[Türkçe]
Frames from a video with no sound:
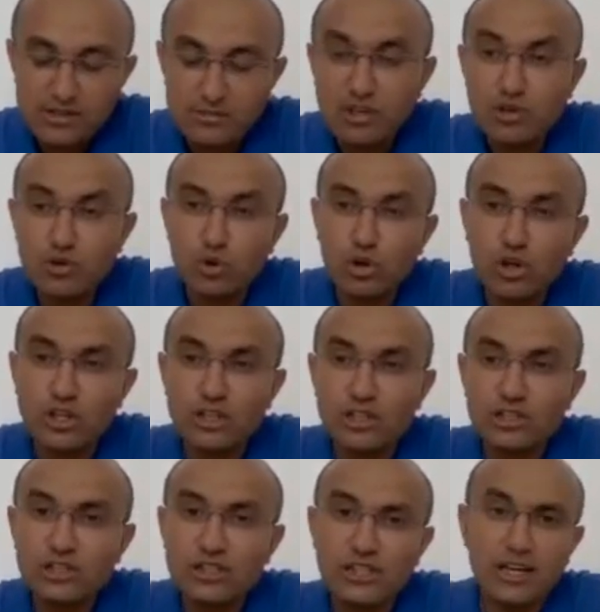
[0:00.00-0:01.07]
bizim geniş
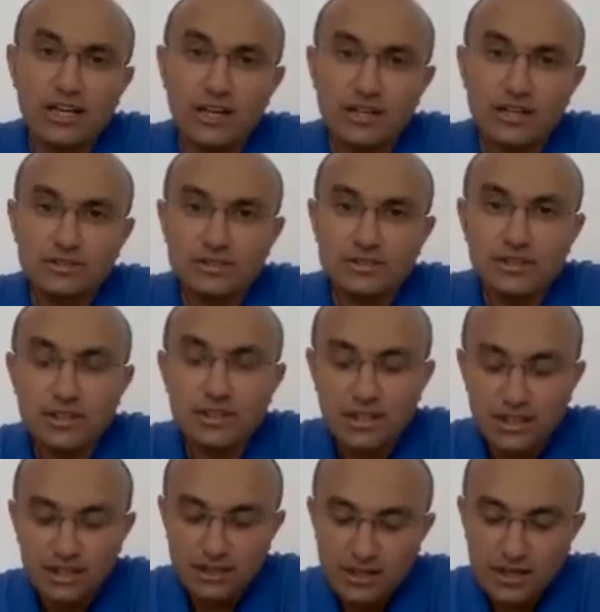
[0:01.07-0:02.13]
zamanın kullanıldığı
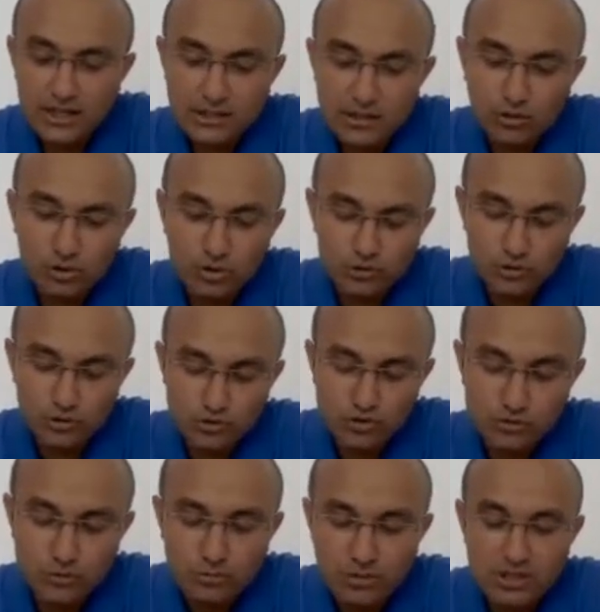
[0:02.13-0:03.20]
yerlerdir. Nerede
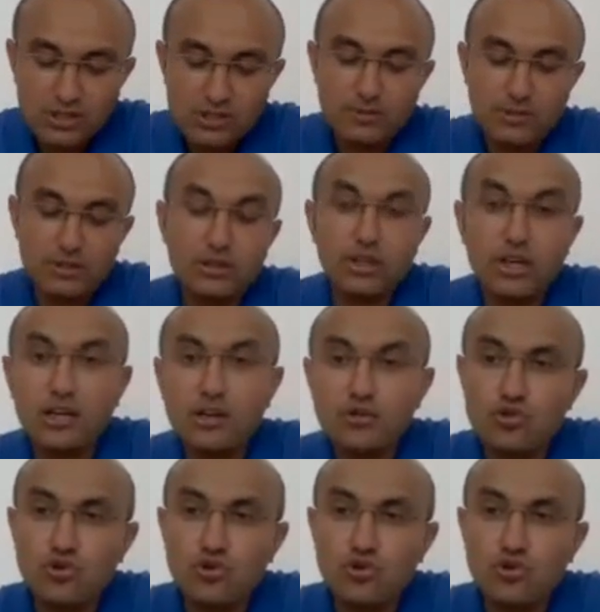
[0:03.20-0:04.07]
kullanılıyormuş? O zaman birinci